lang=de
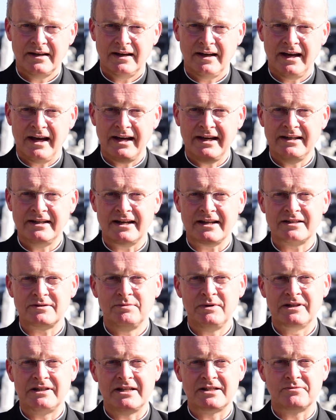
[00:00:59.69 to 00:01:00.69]
Er
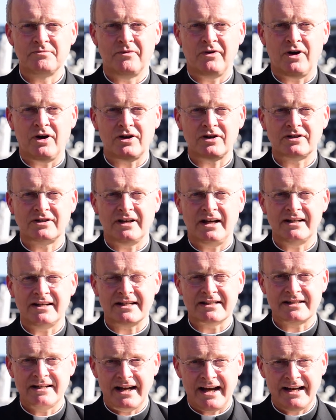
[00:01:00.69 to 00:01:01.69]
erinnert mit diesem Wort an
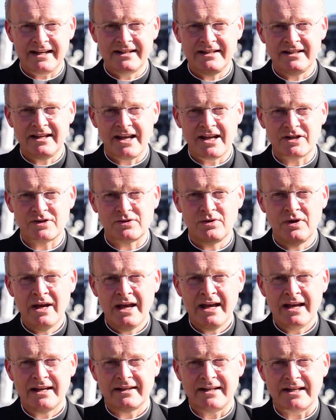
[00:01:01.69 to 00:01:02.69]
das Leiden Jesu,
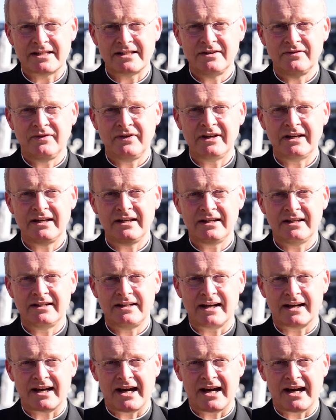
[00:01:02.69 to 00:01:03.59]
dessen wir in der